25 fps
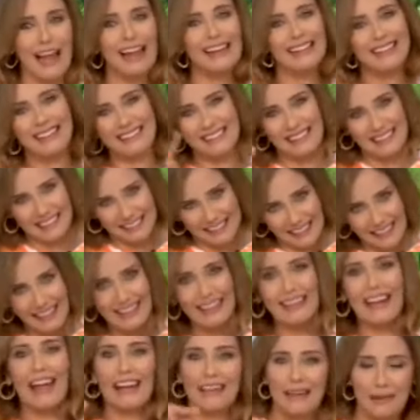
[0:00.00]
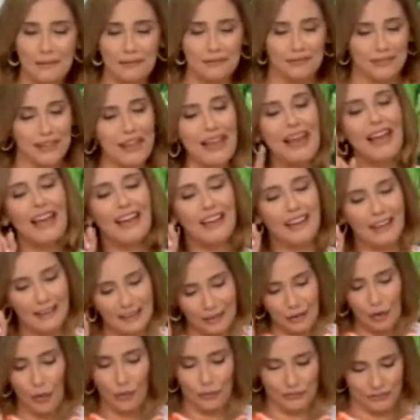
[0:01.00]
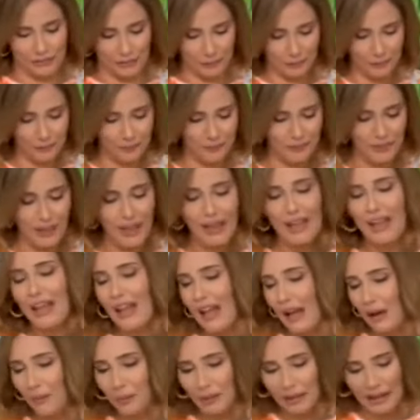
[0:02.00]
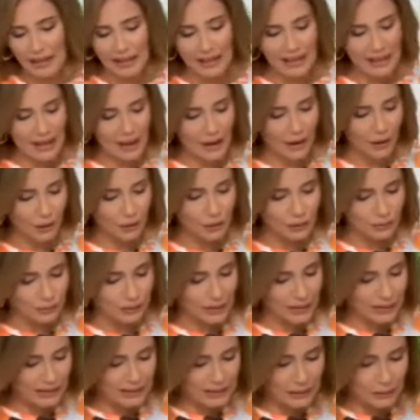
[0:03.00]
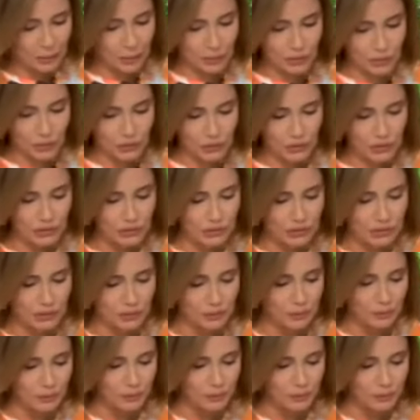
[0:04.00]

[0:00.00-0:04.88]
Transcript: حله الكيك اللي هنعمل فيها الكفته اول حاجه هحط فيها كده البطاطس